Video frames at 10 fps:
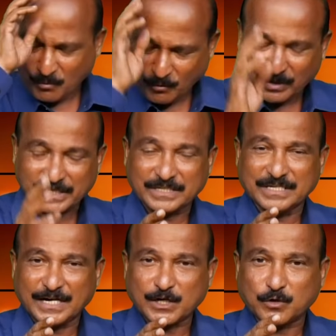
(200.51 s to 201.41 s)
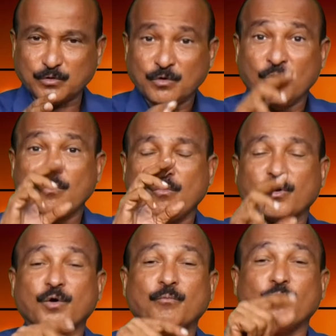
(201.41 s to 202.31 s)
உங்களுக்கு நடக்கும்
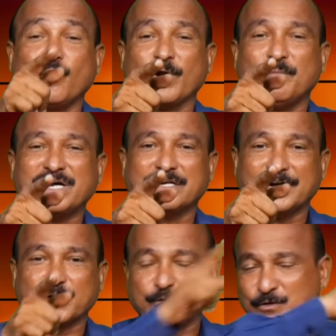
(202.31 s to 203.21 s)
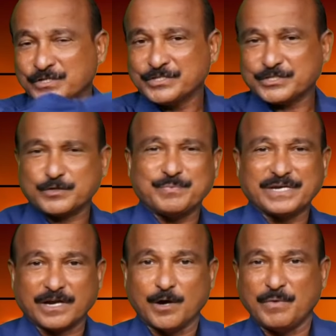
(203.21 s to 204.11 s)
உங்கள் மூலமாக நடக்கும்
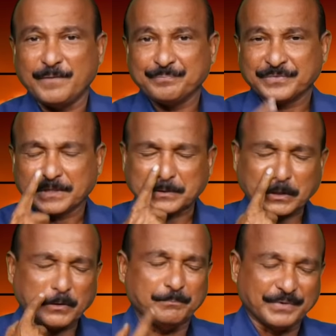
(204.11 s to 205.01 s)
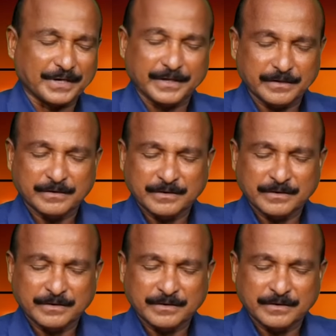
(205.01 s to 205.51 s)
செப்பிக்கலாமா தகப்பண்ணே